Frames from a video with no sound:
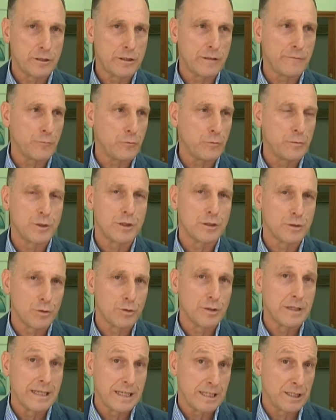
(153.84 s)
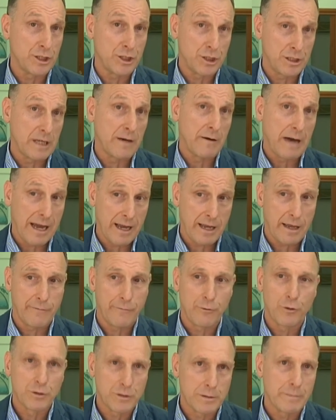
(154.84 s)
dei fiumi ci sono delle criticità anche
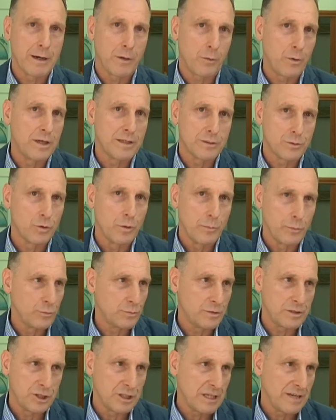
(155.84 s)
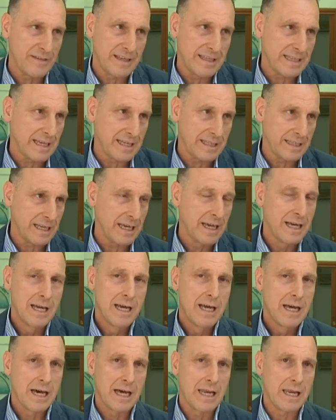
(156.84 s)
forti, ma quelli sono punti già vietati
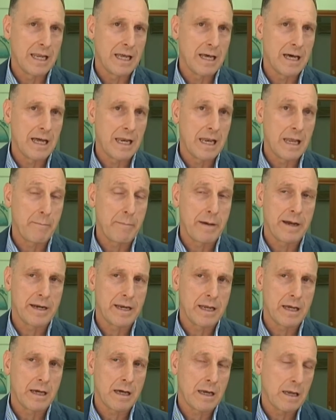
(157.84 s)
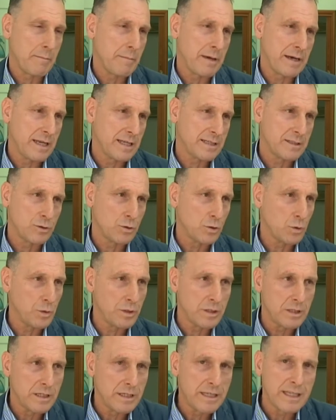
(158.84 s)
alla, alla, bagna, alla bagnazione,
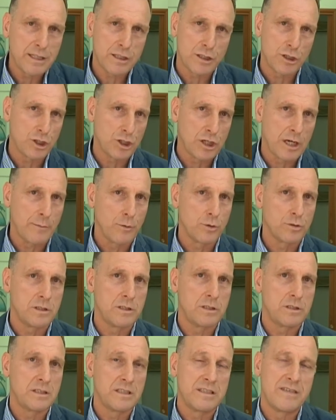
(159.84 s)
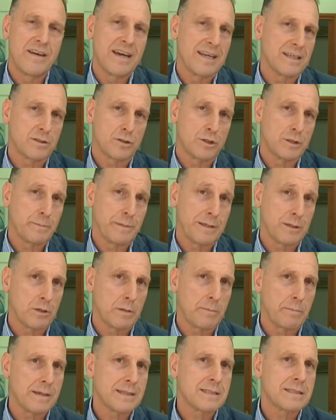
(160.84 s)
quindi niente diciamo, di, di, diverso rispetto
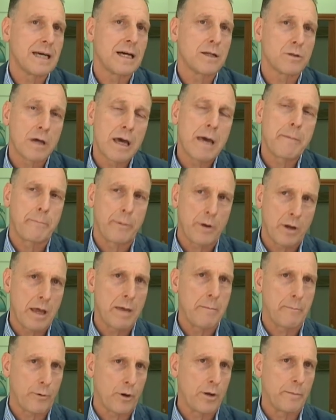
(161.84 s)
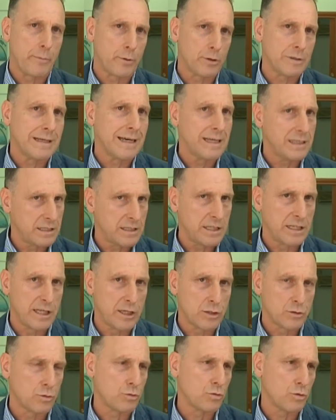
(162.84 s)
al passato. È, però è importante tenere
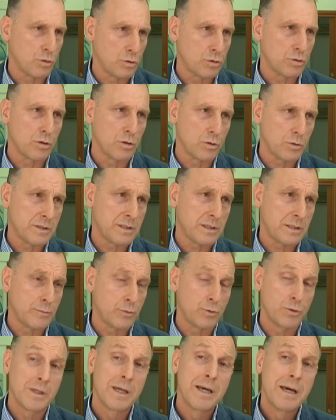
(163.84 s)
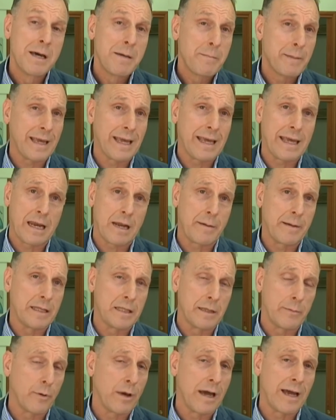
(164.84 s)
sotto controllo questi punti perché
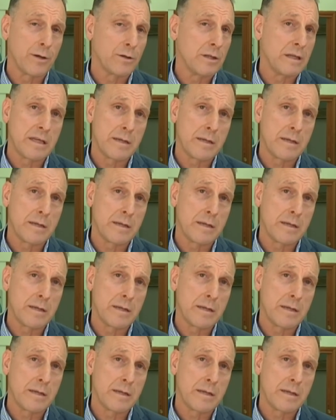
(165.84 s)
chiaramente poi hanno delle